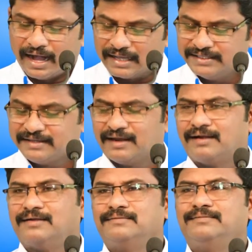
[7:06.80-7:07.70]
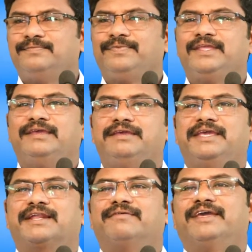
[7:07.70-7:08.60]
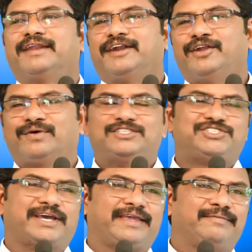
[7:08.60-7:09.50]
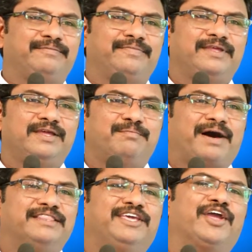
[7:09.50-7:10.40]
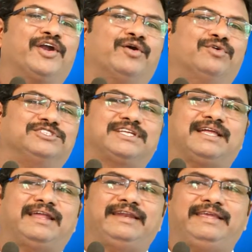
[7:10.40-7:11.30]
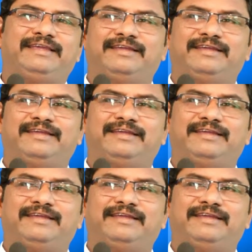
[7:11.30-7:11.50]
ఆది కాండం ఇరవై రెండవ అధ్యాయం పదిహేడవ వచనాన్ని